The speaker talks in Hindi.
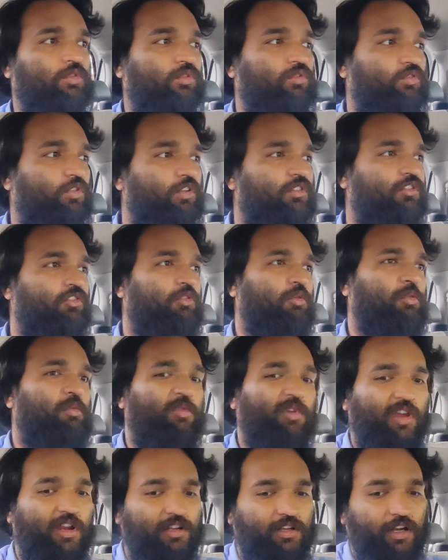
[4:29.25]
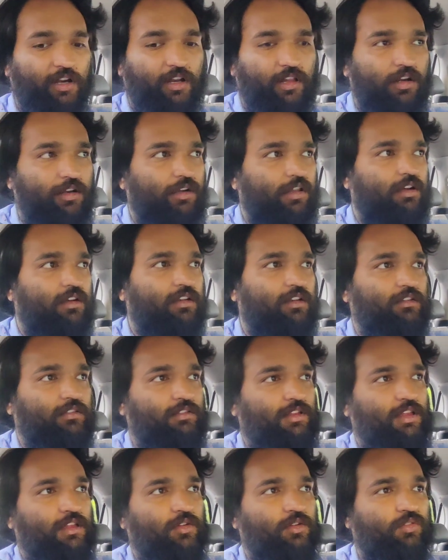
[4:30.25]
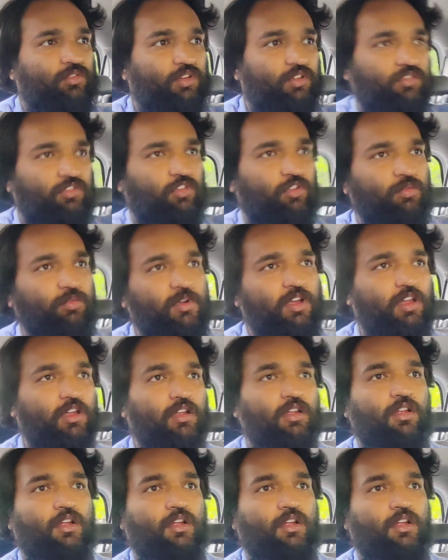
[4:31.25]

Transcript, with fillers: दो सौ अस्सी रुपये में एक डेढ़ घंटे का रास्ता है दो सौ अस्सी रुपये